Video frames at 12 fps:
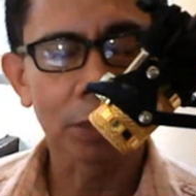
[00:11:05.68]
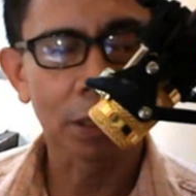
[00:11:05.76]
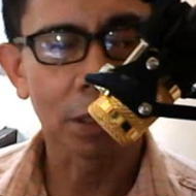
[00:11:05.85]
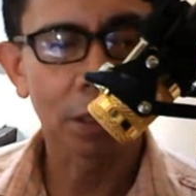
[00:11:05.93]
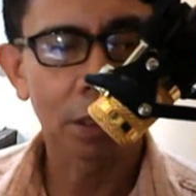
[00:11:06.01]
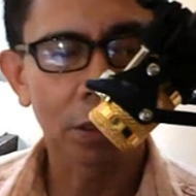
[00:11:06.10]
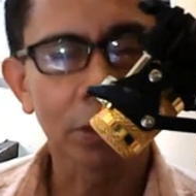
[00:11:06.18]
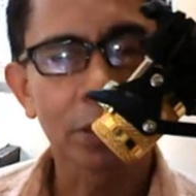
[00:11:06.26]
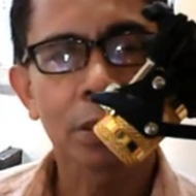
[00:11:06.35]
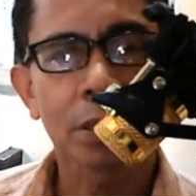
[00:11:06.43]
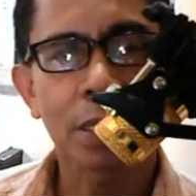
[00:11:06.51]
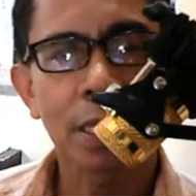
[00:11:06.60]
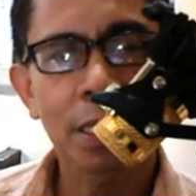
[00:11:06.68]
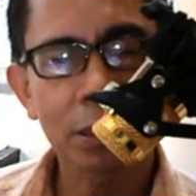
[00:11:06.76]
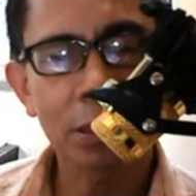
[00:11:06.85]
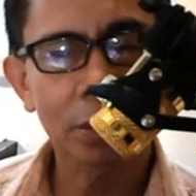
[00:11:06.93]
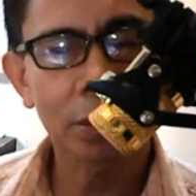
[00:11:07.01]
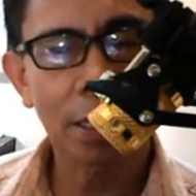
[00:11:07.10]
D? Or kahit
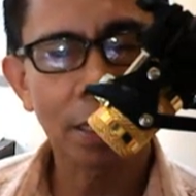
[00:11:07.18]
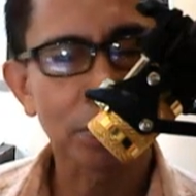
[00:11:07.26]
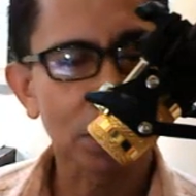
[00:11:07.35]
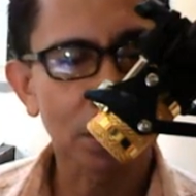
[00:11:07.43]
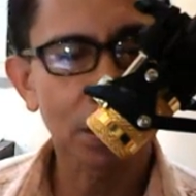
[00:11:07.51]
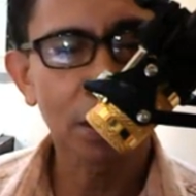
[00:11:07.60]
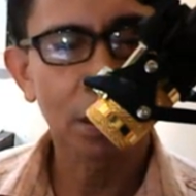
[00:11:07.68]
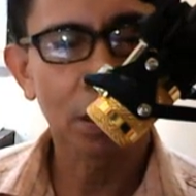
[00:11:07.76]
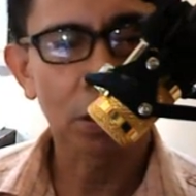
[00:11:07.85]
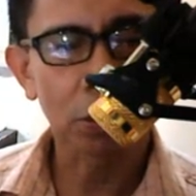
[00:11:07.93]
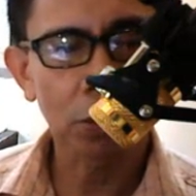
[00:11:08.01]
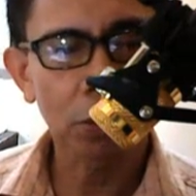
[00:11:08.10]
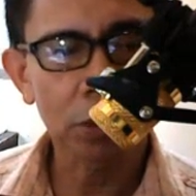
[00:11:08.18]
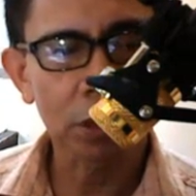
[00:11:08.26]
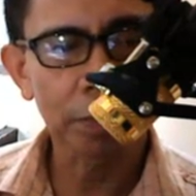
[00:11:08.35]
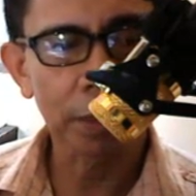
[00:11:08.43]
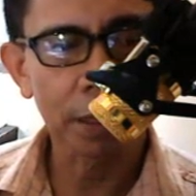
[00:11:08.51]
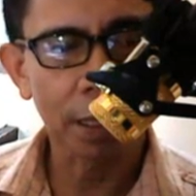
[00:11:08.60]
yung drive C through
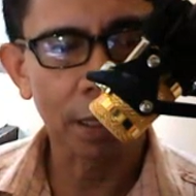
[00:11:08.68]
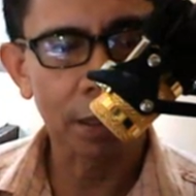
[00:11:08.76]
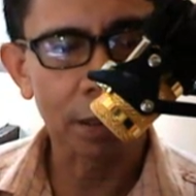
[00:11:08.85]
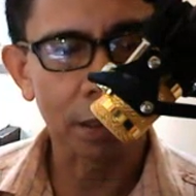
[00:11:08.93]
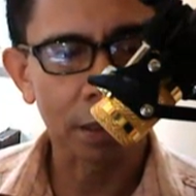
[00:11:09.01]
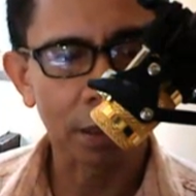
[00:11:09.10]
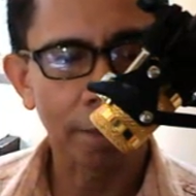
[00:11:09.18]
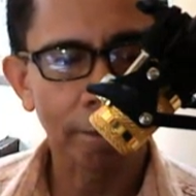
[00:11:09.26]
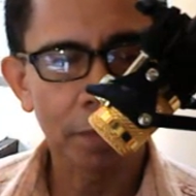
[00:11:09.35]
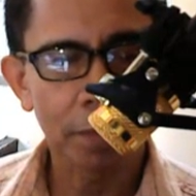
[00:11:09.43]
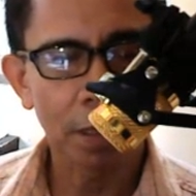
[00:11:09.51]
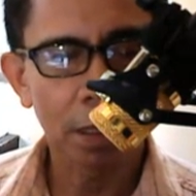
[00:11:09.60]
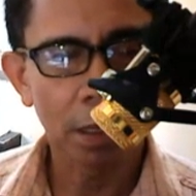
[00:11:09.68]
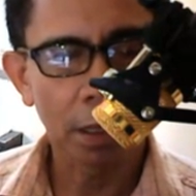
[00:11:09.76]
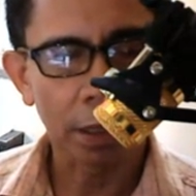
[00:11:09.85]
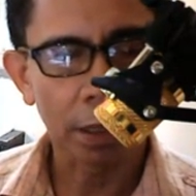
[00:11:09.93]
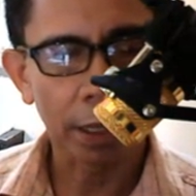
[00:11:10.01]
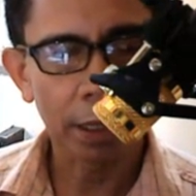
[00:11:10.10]
gpedit.
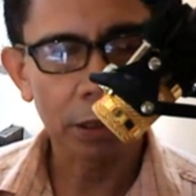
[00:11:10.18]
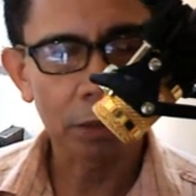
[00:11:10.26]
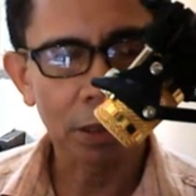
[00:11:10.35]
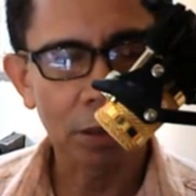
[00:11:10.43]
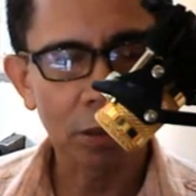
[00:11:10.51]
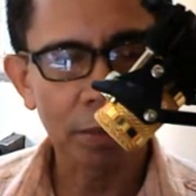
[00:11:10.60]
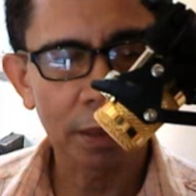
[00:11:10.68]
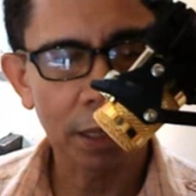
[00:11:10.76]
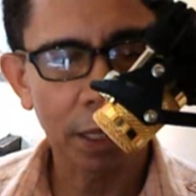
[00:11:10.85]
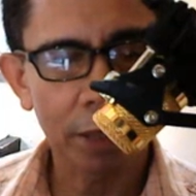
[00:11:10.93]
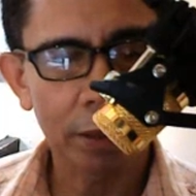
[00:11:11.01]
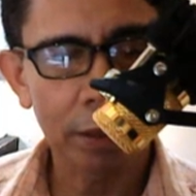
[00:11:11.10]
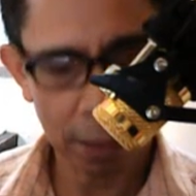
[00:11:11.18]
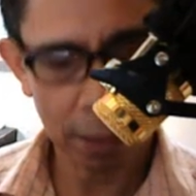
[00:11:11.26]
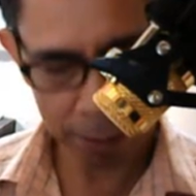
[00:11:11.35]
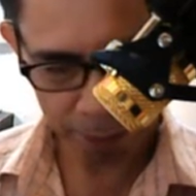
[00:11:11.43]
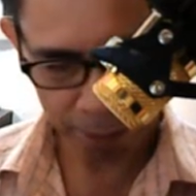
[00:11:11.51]
Okay, so magkakaman tayo ng